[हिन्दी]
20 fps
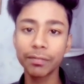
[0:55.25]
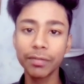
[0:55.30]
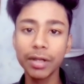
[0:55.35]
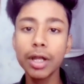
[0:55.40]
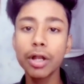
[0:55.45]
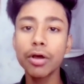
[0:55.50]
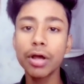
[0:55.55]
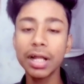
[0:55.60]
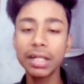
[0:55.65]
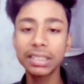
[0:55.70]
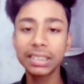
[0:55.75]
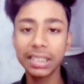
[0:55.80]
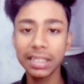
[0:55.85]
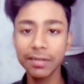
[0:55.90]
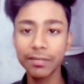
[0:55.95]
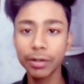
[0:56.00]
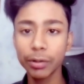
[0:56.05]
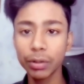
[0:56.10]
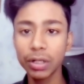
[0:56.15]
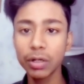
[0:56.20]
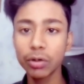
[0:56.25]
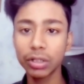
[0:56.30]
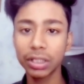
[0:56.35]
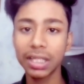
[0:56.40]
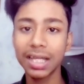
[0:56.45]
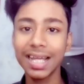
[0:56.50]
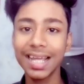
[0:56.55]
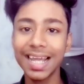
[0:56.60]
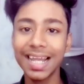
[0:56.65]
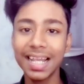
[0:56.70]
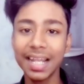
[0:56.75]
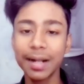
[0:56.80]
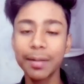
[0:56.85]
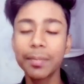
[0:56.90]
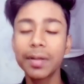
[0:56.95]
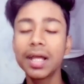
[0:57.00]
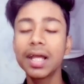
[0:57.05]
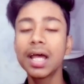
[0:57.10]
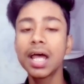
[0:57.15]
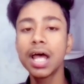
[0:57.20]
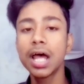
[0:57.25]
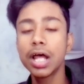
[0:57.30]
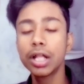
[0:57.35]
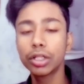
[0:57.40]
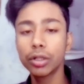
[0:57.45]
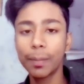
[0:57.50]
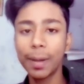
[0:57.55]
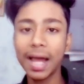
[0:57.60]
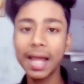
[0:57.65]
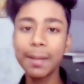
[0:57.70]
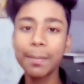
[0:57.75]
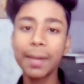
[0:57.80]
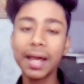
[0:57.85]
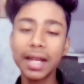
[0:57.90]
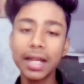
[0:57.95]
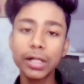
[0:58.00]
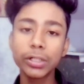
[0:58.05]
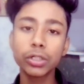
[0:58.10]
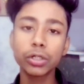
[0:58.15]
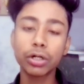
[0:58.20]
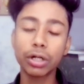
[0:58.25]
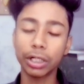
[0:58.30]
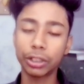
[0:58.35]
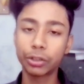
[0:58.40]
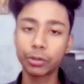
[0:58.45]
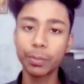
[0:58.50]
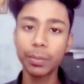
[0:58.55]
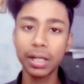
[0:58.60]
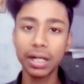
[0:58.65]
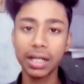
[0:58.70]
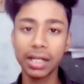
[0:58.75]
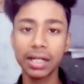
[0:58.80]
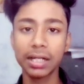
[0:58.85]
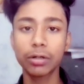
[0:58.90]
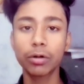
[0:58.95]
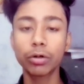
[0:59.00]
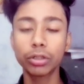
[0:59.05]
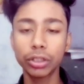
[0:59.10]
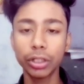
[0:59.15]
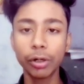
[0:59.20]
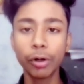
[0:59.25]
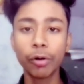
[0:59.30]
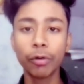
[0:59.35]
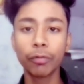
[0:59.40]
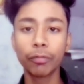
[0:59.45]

वीडियो एंड सेव क्यों नहीं होता है गैलरी में तो भाई मैंने जो कस्टमर केयर को जो